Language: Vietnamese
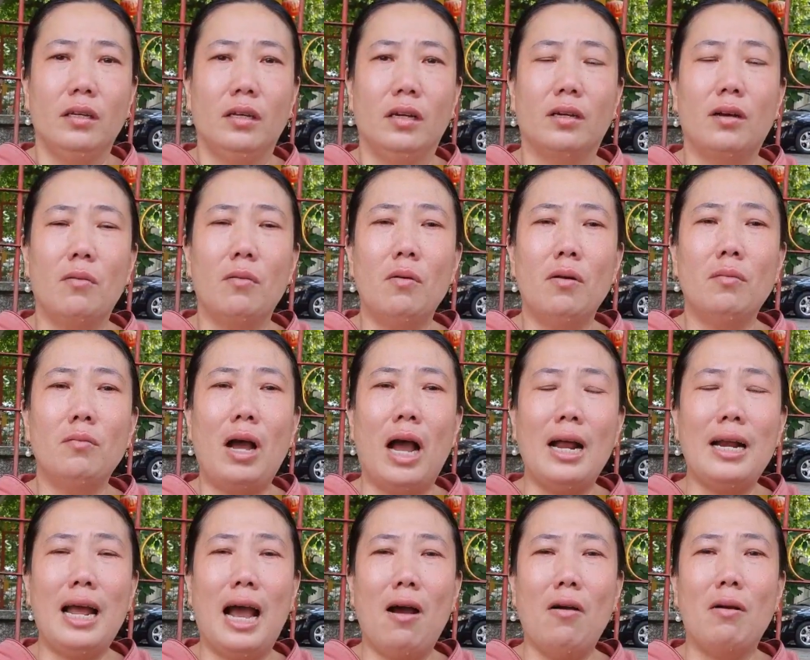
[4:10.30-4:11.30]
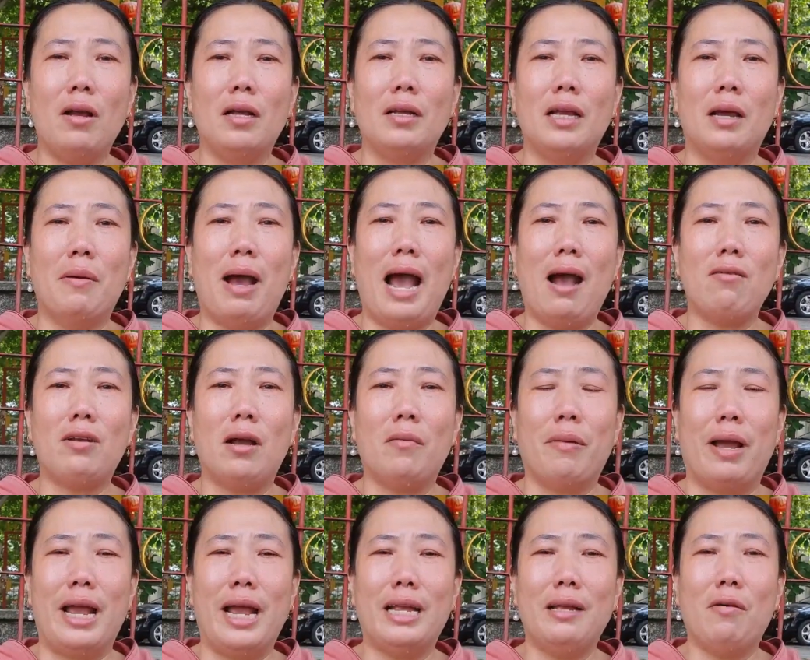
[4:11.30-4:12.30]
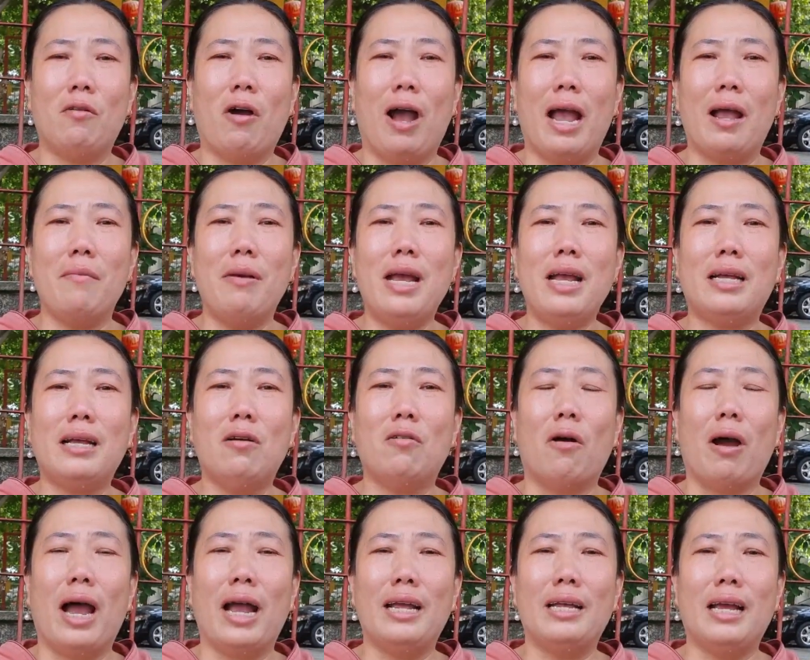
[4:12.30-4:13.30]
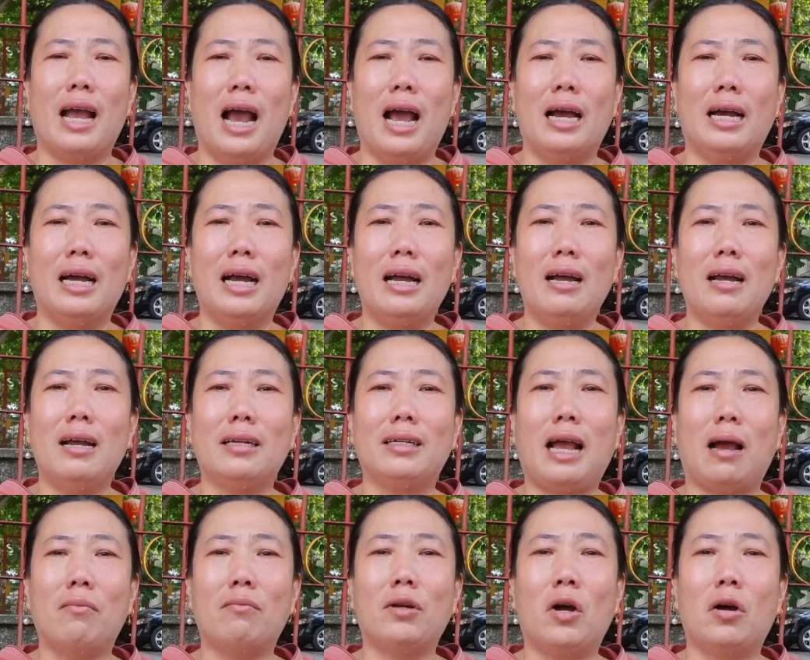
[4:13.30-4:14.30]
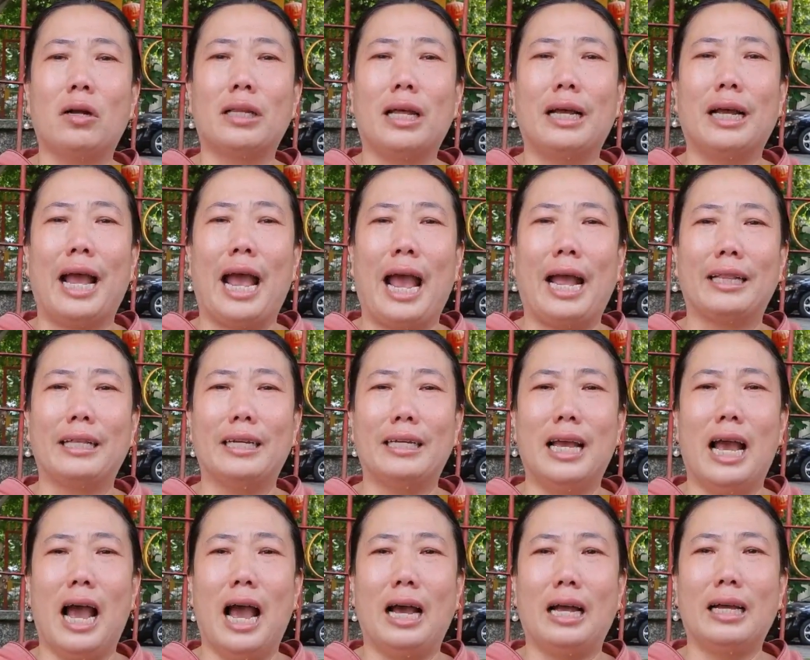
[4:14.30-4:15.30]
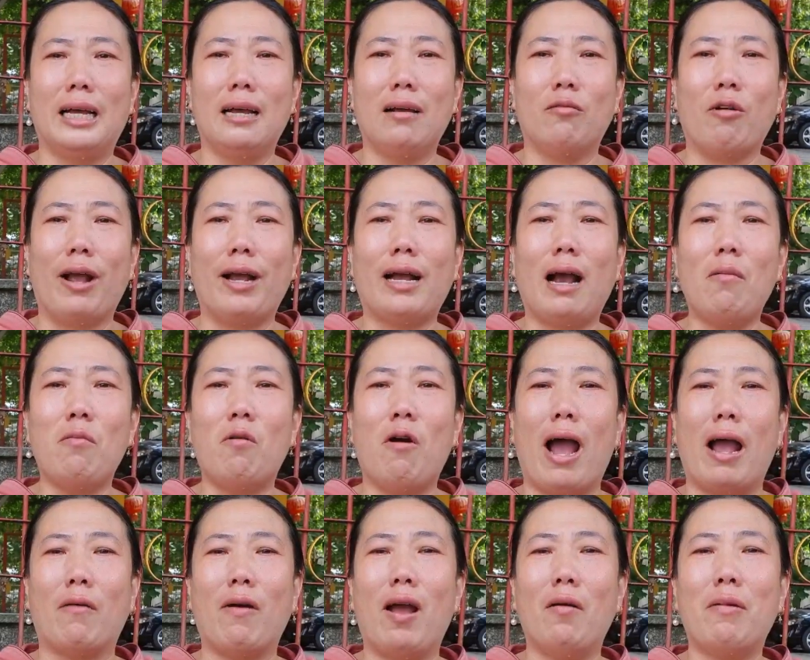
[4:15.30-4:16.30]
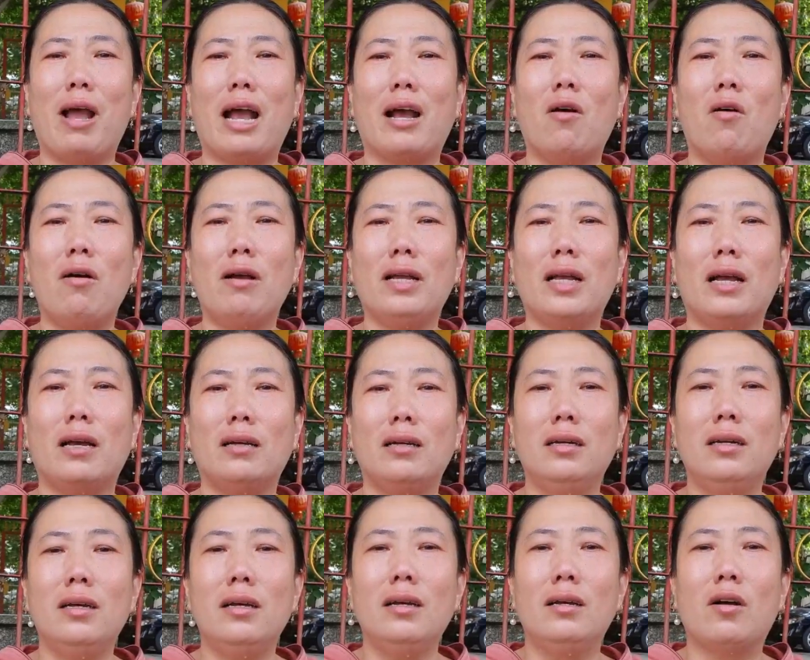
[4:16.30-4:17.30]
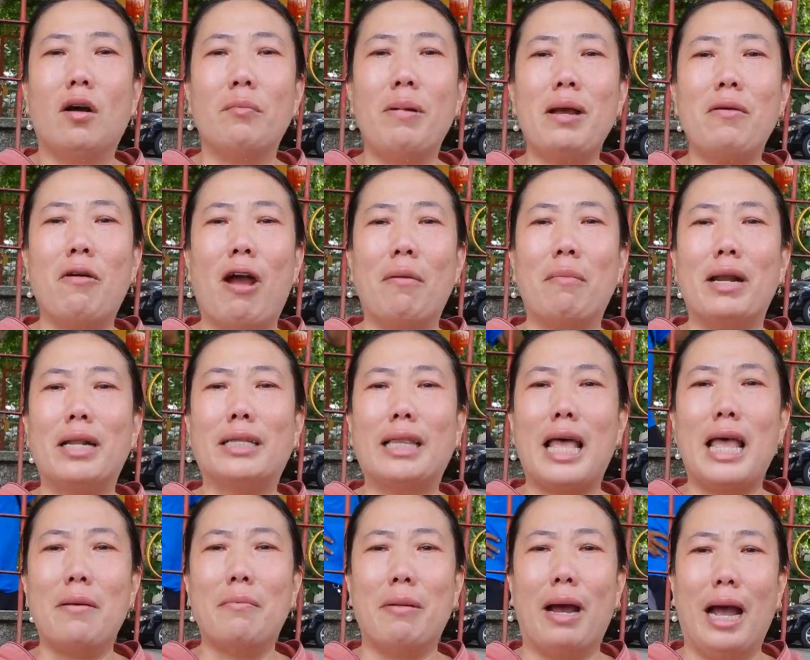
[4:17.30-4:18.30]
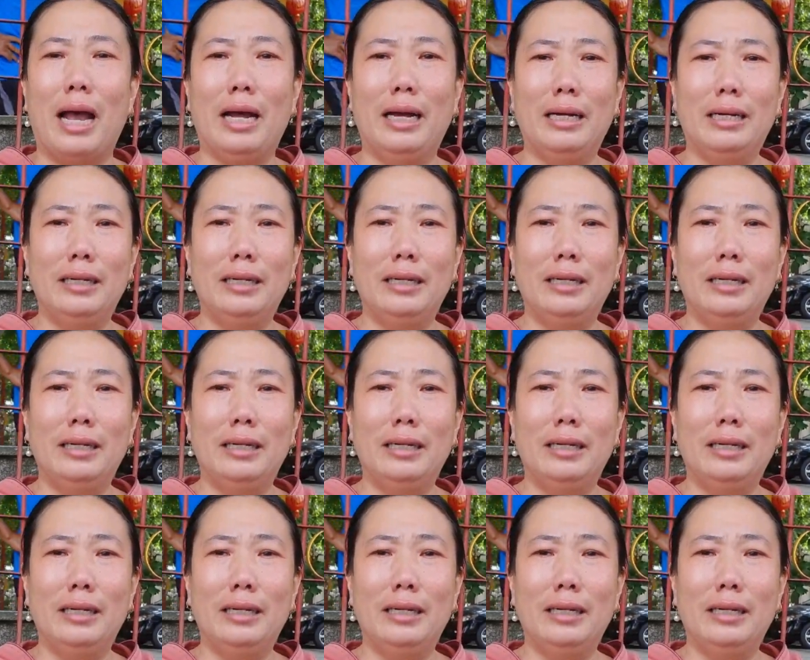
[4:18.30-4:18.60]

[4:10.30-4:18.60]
thì con ở đâu thì về báo cho mẹ với bà ngoại biết chứ ngoại giờ ha, trong con từ ngày từ giờ ngoại khóc hoài mà không ăn uống nha. con biết ngoại bệnh tim mà